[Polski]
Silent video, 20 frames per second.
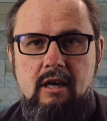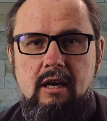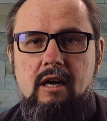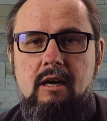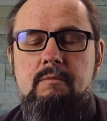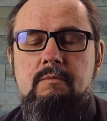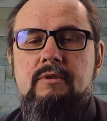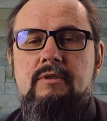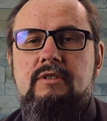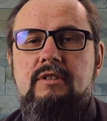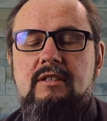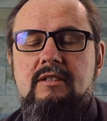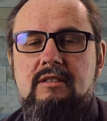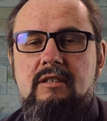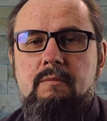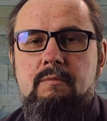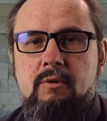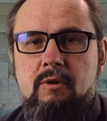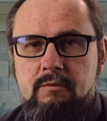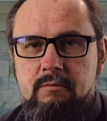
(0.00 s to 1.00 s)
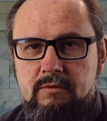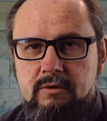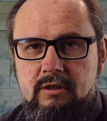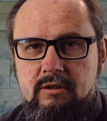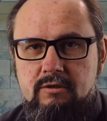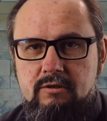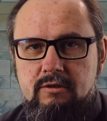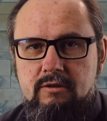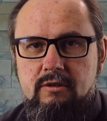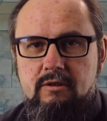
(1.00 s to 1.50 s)
aby nie
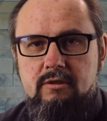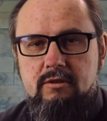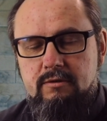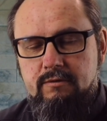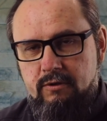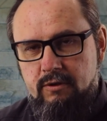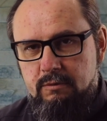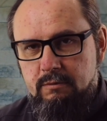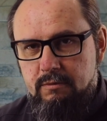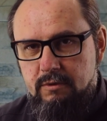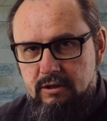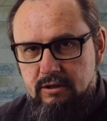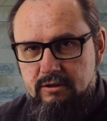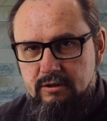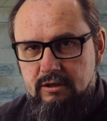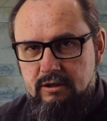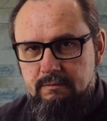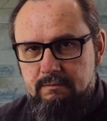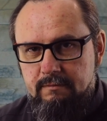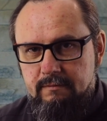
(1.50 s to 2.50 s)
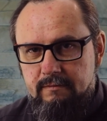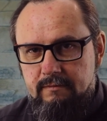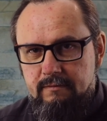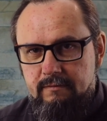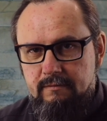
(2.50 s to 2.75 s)
zapomnieć o swoim bliźnim.